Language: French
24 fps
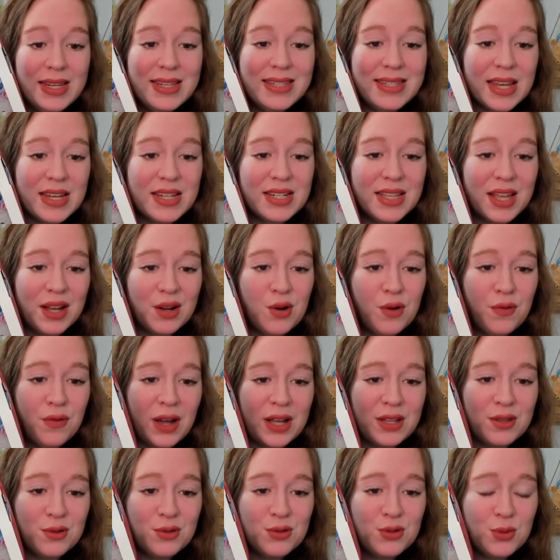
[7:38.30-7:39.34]
s'agit d'un
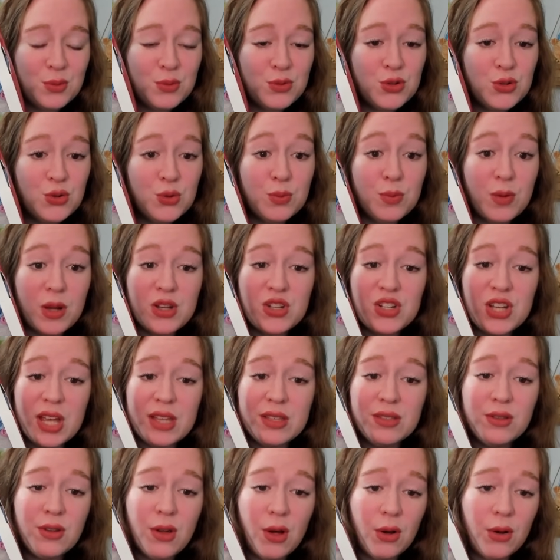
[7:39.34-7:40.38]
coffret de Tsum Tsum.
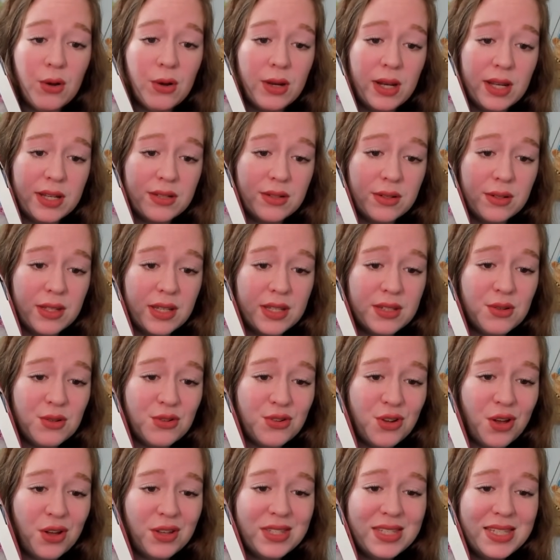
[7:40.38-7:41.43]
J'adore collectionner ce
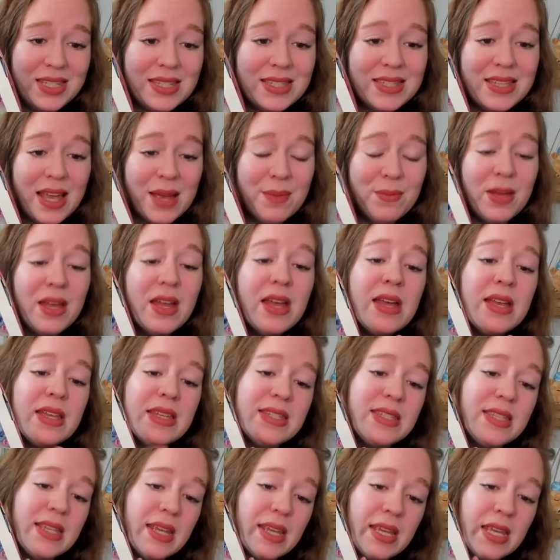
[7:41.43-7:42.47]
genre d'items.
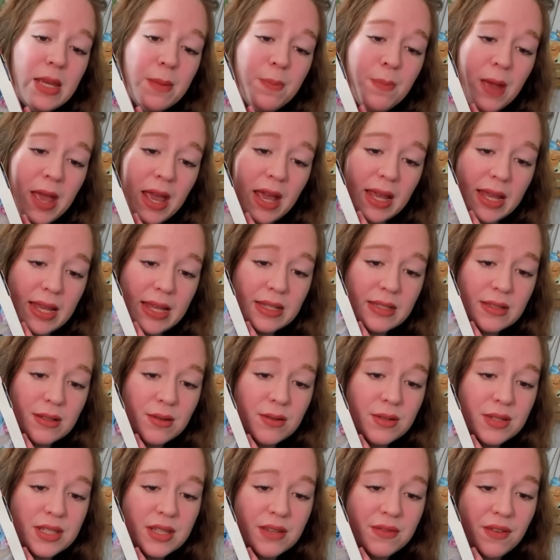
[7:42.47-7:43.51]
C'est hyper
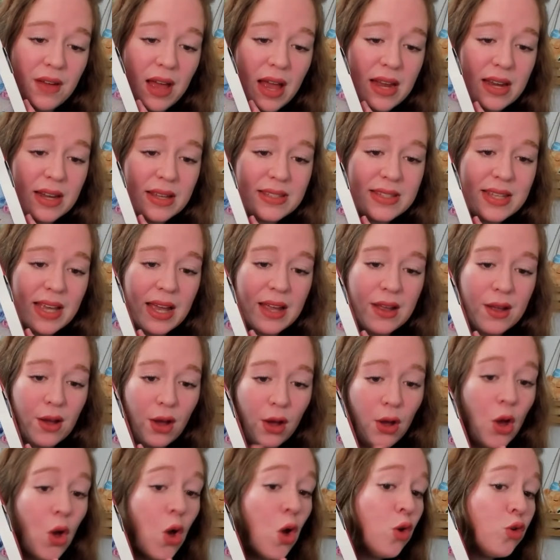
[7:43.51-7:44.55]
exclusif à
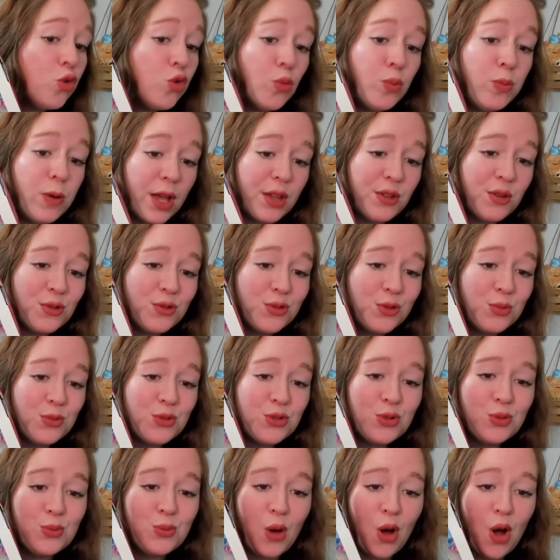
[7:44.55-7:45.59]
l'intérieur tout plein de Tsum
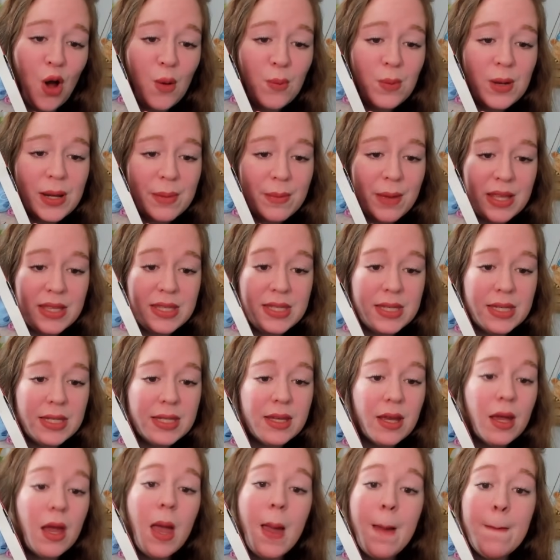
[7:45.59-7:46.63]
Tsum
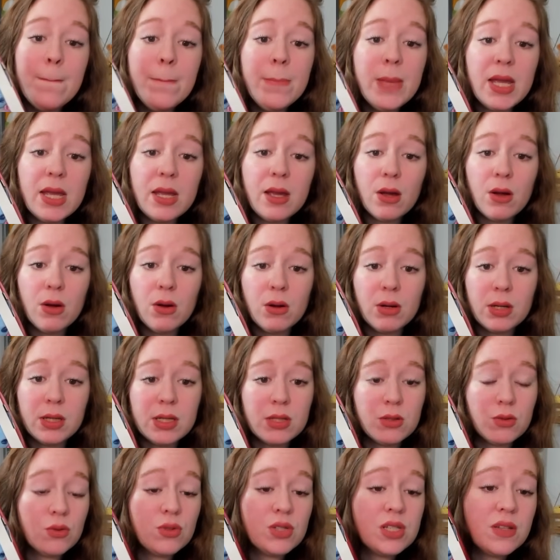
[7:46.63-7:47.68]
emblématiques, mais euh,
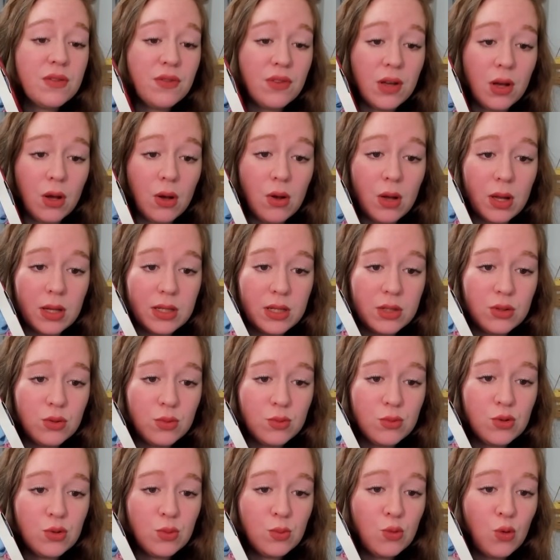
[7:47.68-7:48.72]
qui sont différents hein, des
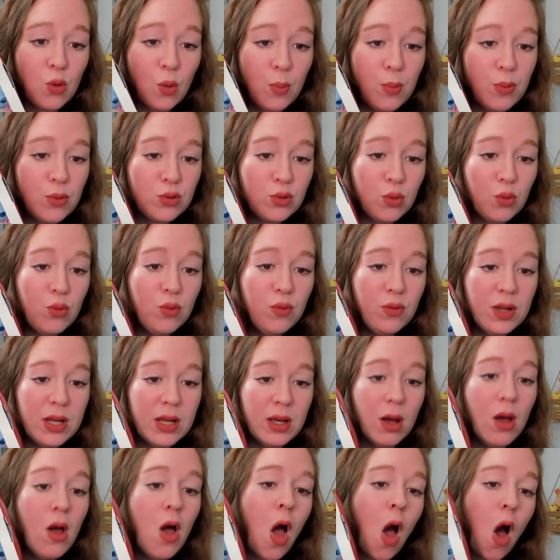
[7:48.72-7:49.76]
Tsum Tsum qu'on peut
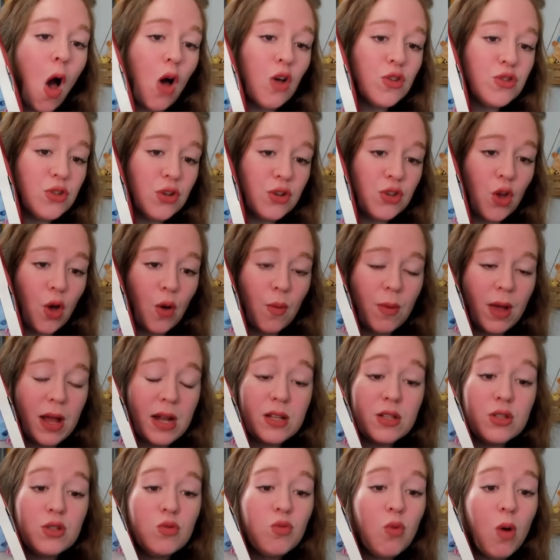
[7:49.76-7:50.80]
trouver euh, en temps
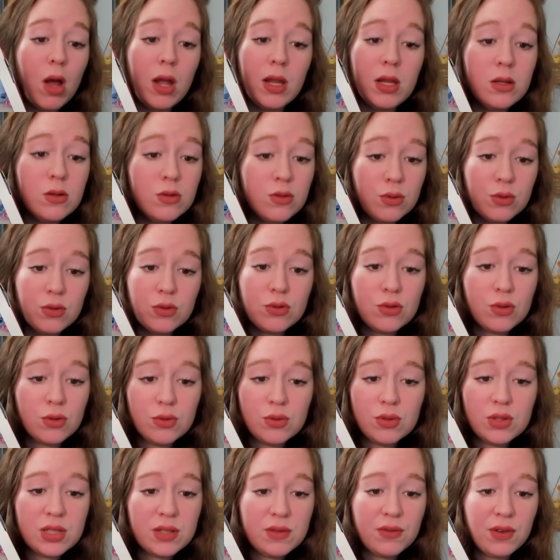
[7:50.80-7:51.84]
normal. Soit ils ont une
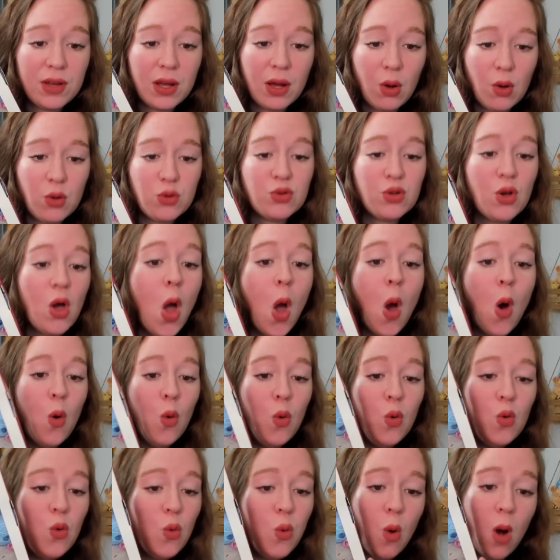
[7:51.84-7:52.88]
tenue différente
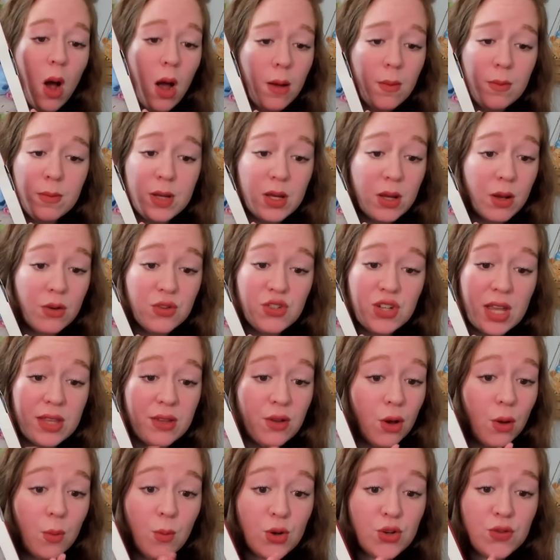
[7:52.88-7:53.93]
ou quoi, mais euh,
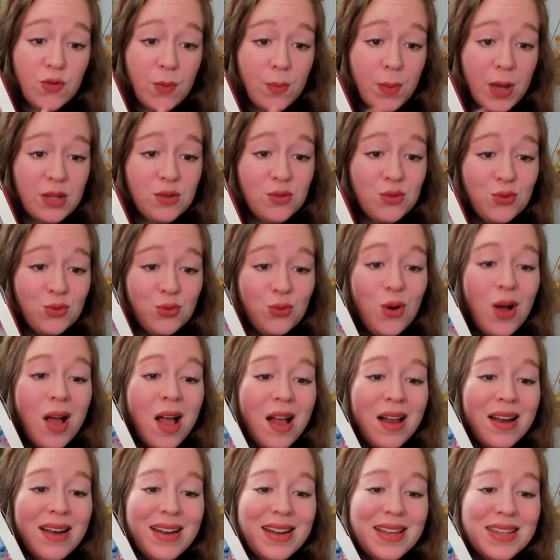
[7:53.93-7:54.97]
j'adore. Moi, je vais pas du tout
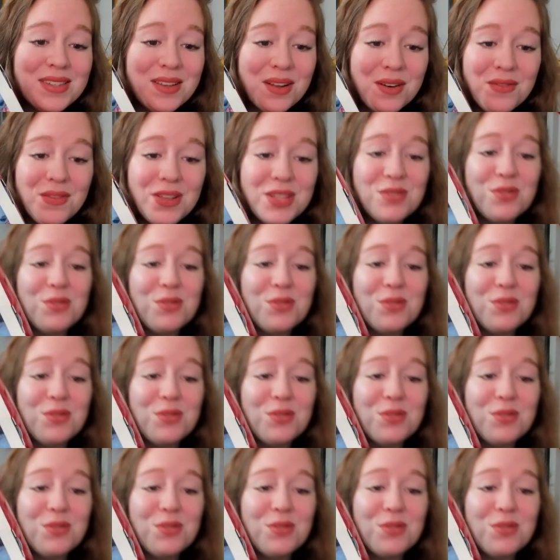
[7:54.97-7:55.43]
les enlever du